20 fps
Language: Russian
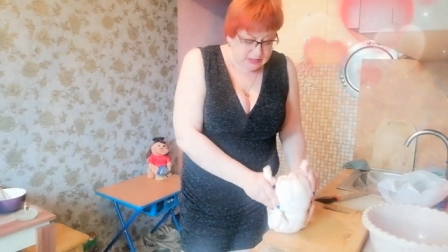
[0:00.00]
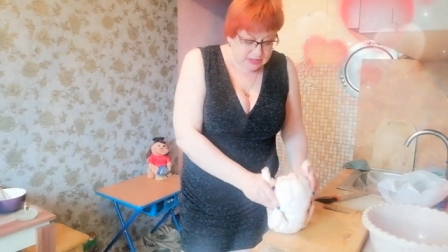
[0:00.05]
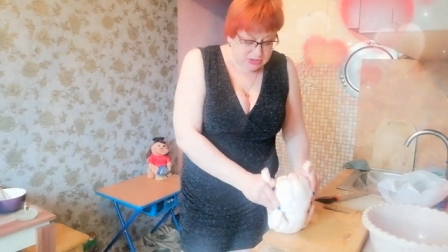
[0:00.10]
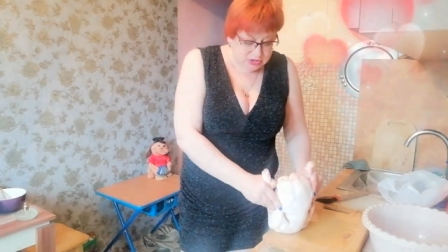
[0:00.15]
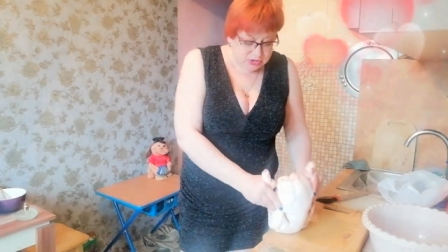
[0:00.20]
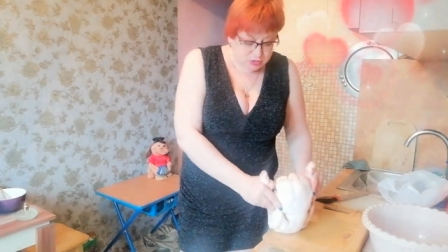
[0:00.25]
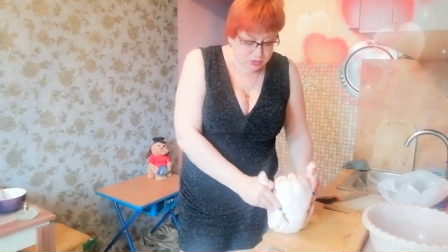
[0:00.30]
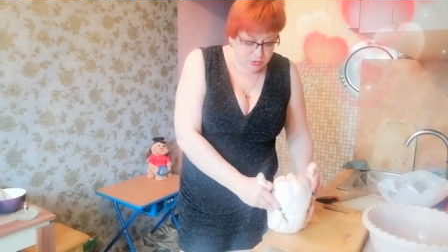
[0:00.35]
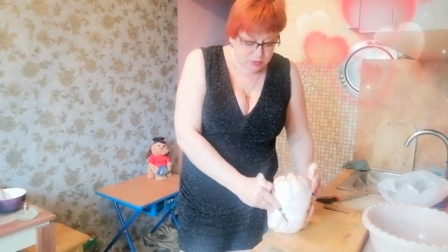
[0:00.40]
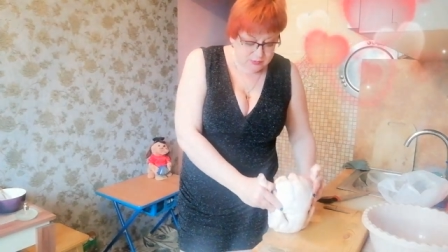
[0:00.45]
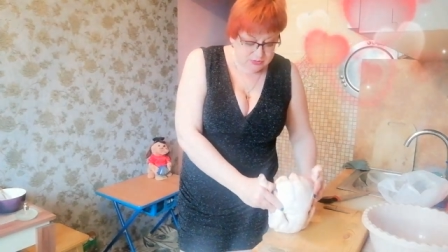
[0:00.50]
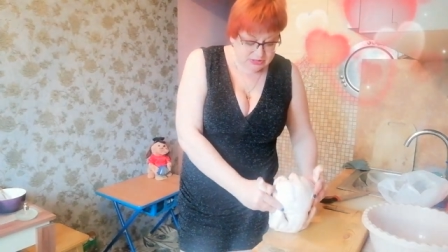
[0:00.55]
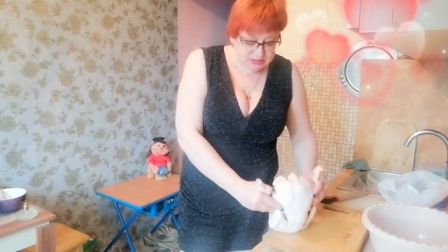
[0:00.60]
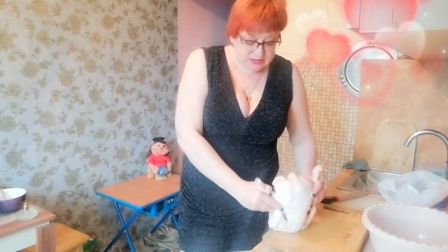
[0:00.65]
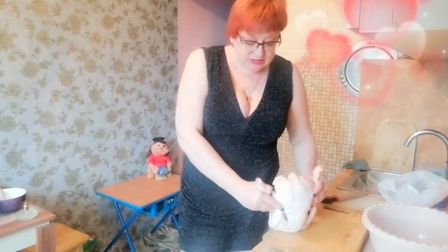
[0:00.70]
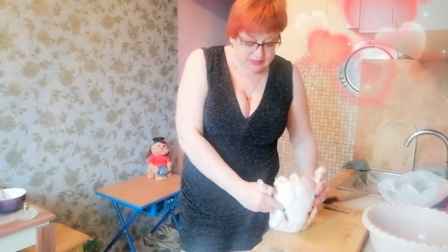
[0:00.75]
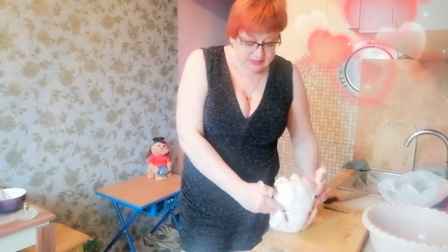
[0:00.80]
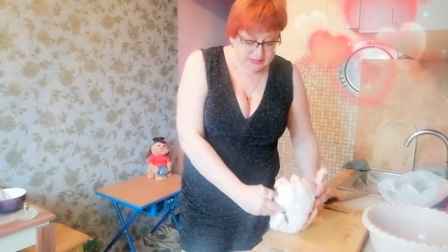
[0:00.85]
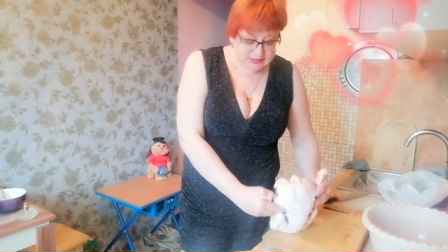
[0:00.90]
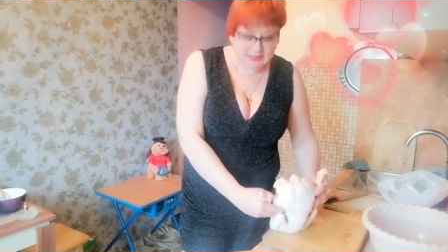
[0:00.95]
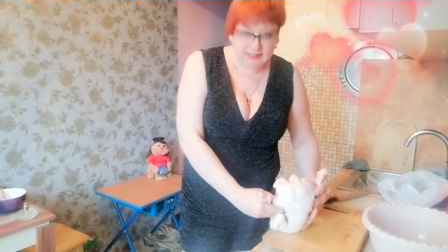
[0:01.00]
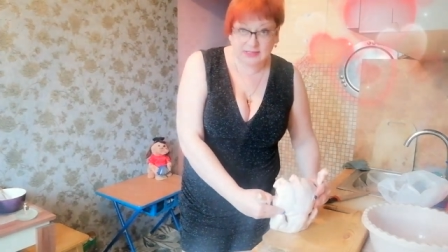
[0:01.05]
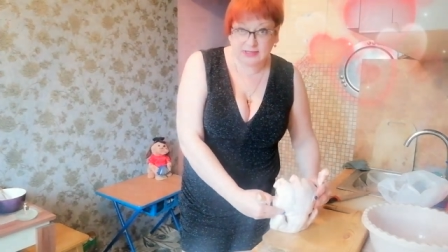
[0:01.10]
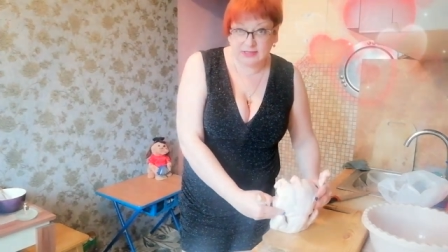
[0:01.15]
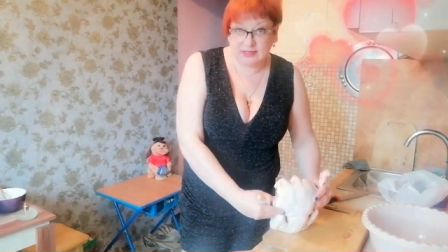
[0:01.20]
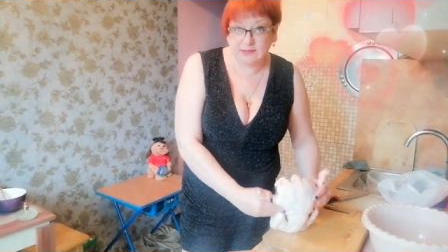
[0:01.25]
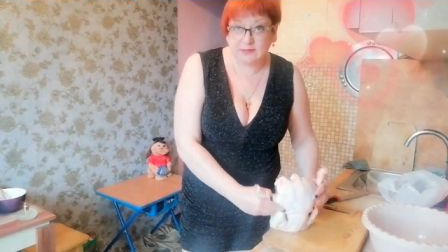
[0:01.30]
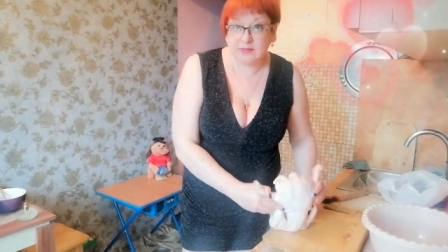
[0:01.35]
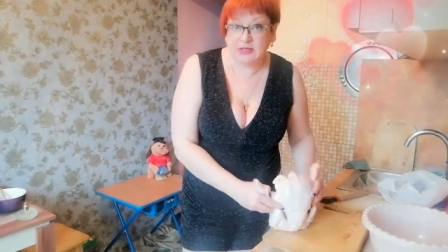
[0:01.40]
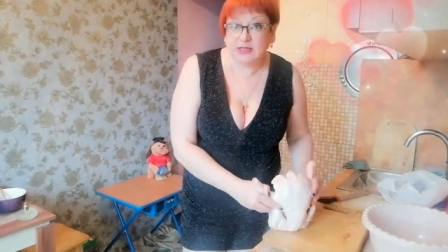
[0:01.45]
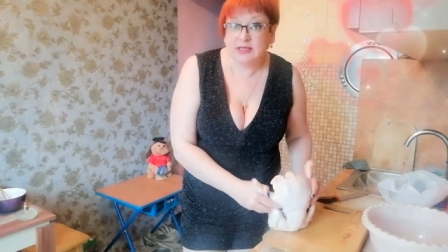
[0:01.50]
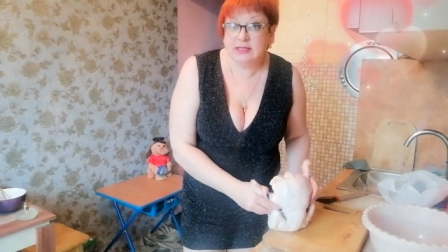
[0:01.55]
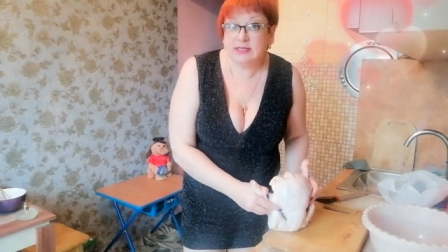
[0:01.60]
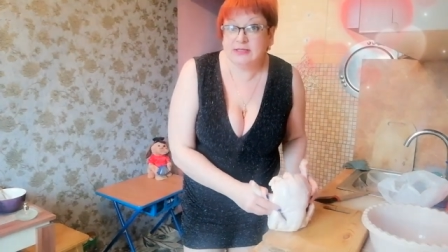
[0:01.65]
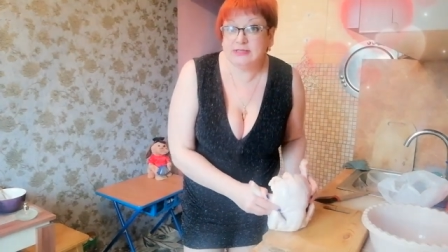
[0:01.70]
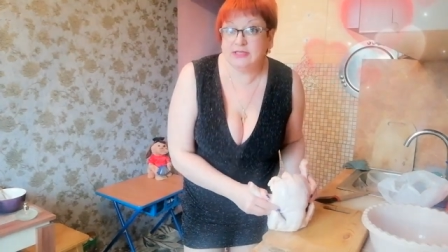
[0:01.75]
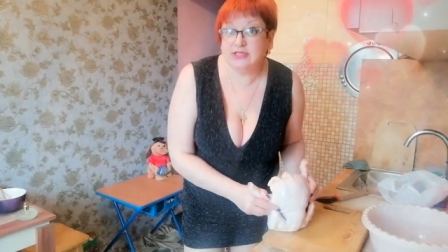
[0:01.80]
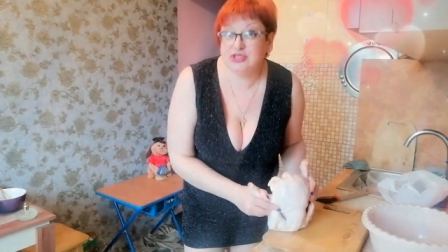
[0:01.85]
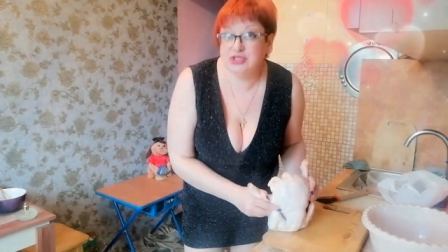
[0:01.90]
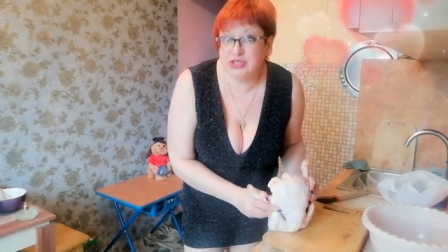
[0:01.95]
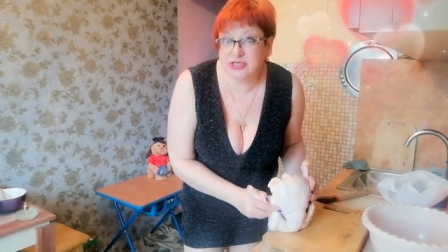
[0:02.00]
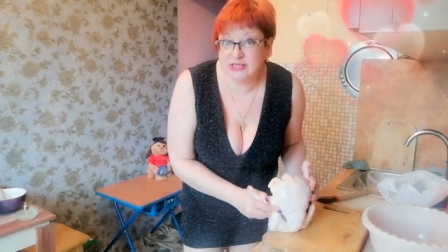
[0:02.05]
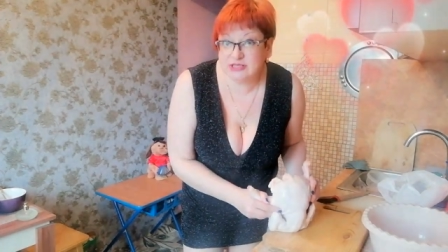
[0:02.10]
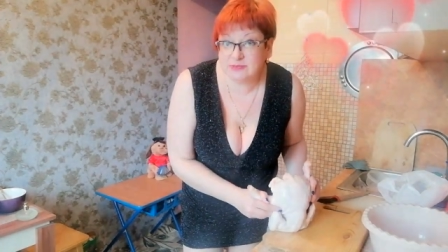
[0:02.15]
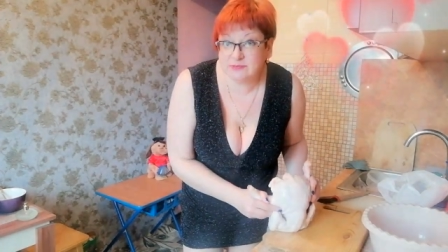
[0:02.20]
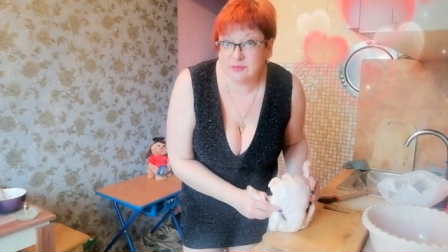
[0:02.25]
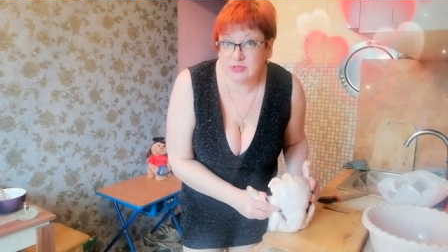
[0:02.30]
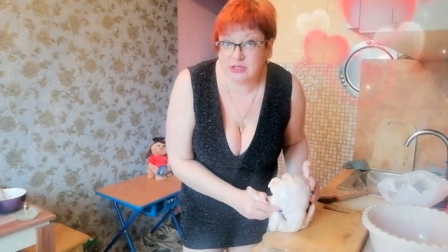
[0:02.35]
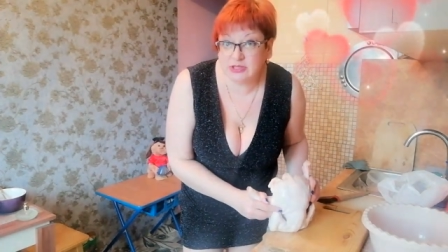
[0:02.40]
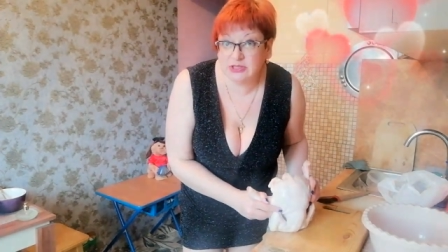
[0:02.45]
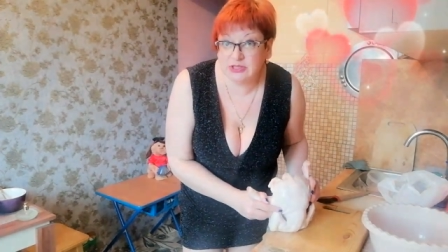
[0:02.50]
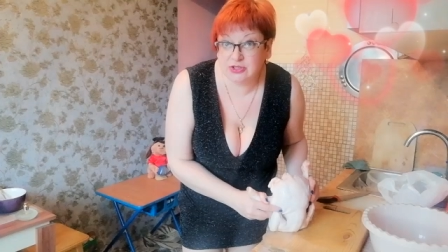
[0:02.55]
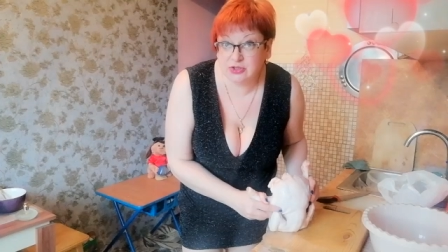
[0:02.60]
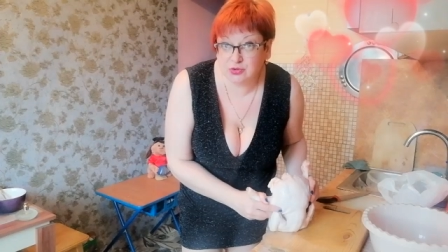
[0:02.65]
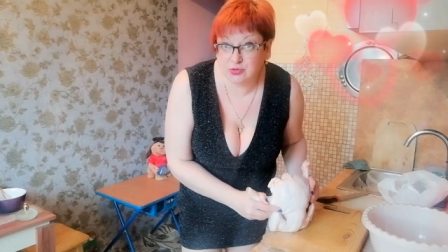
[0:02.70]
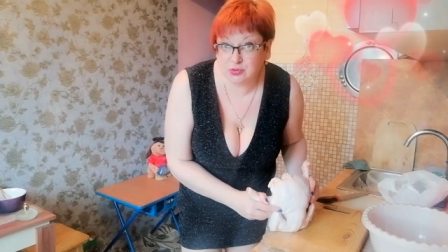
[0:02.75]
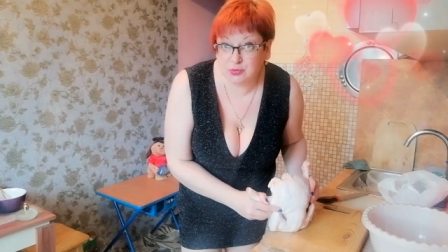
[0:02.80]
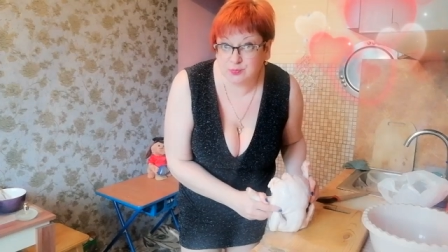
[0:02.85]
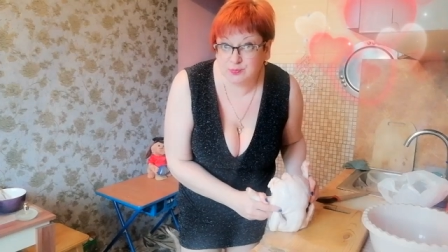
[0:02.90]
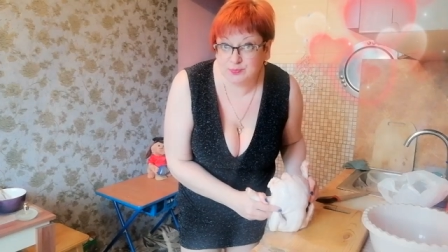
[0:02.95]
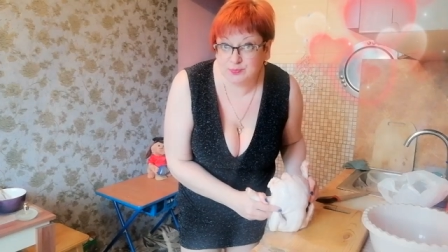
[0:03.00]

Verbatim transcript: И что мы с ней делаем? Сейчас мы ее